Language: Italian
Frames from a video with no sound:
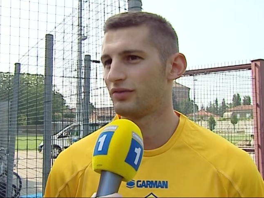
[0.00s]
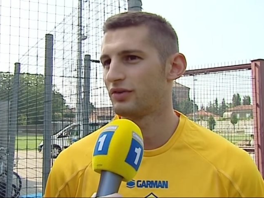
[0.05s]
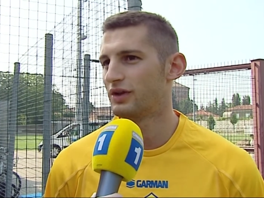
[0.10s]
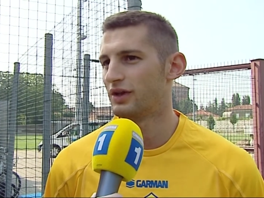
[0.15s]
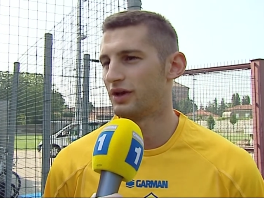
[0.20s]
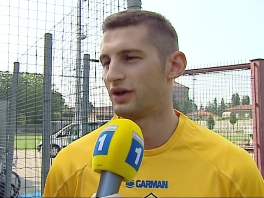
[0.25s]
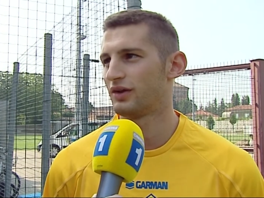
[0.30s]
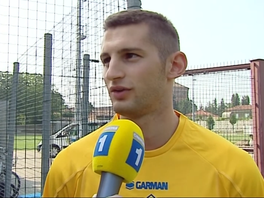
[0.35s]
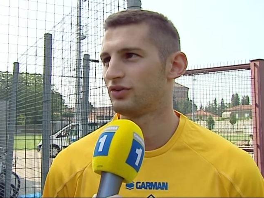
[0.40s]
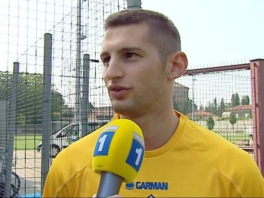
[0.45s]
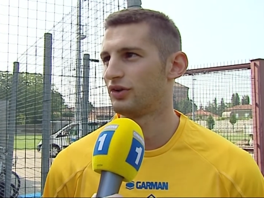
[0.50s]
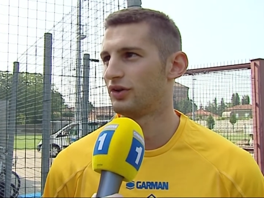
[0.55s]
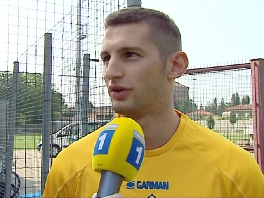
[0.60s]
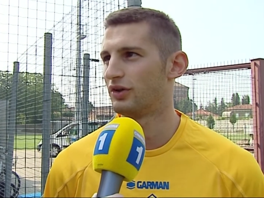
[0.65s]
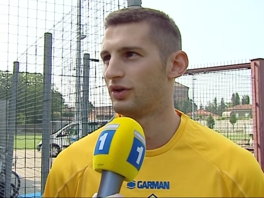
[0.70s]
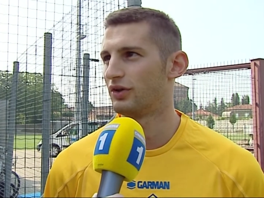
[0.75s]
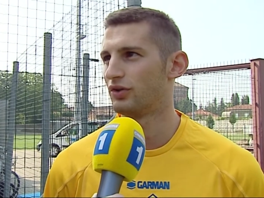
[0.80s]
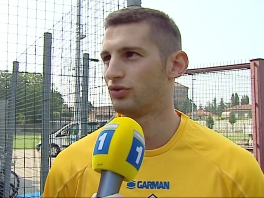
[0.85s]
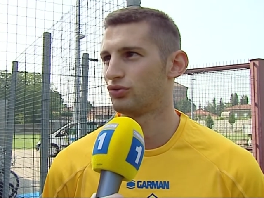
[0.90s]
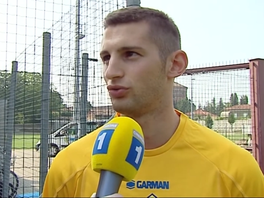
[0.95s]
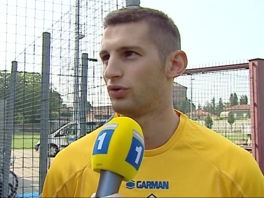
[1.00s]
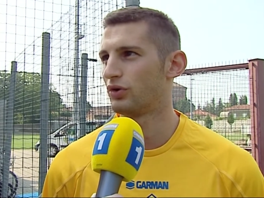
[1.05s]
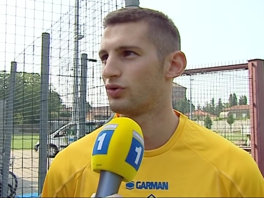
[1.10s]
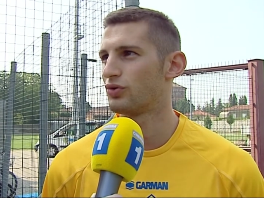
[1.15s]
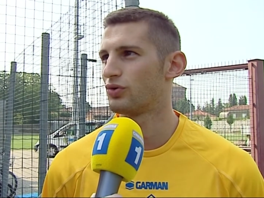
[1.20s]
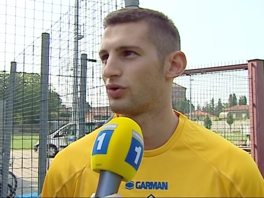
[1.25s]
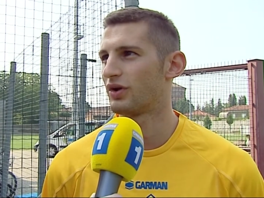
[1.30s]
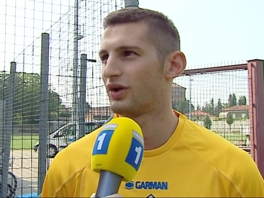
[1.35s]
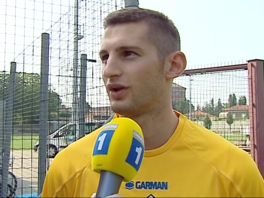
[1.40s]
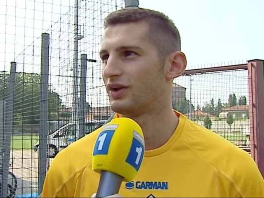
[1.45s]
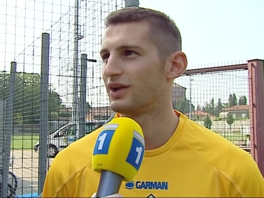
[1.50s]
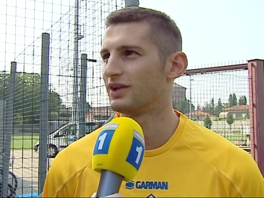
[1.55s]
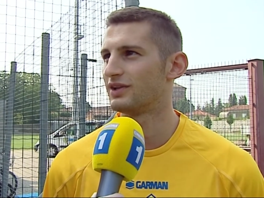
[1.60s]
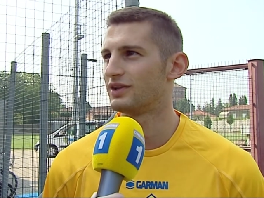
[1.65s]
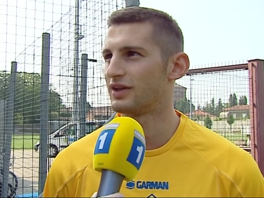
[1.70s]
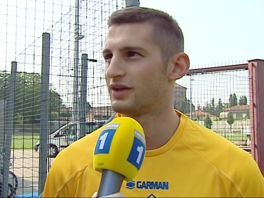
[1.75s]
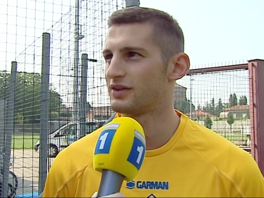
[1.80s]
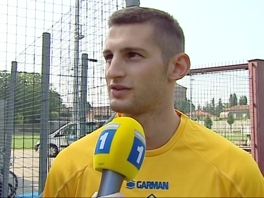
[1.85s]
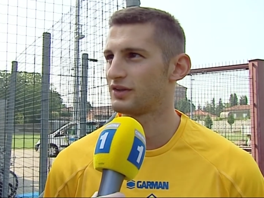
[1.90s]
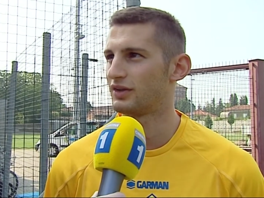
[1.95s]
e vedere se sono ancora
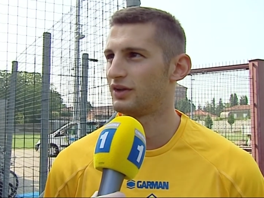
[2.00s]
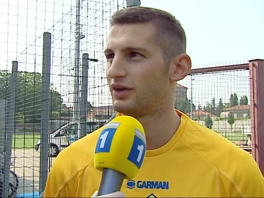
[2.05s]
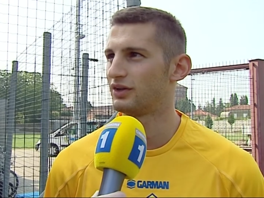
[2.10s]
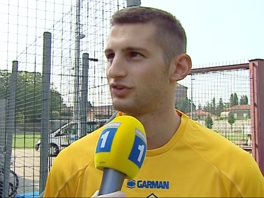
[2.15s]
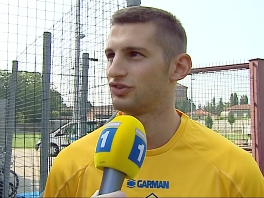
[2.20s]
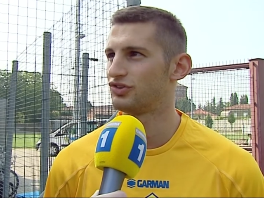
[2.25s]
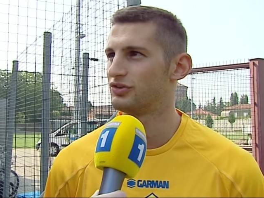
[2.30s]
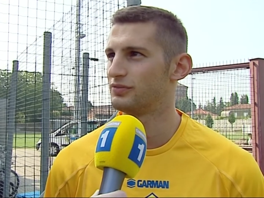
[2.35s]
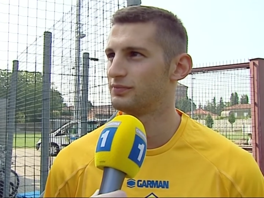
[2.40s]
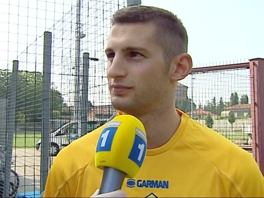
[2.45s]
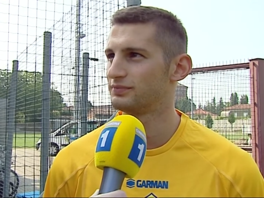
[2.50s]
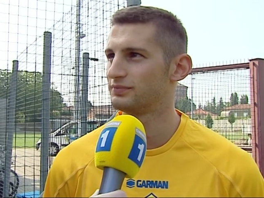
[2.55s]
all'altezza della C.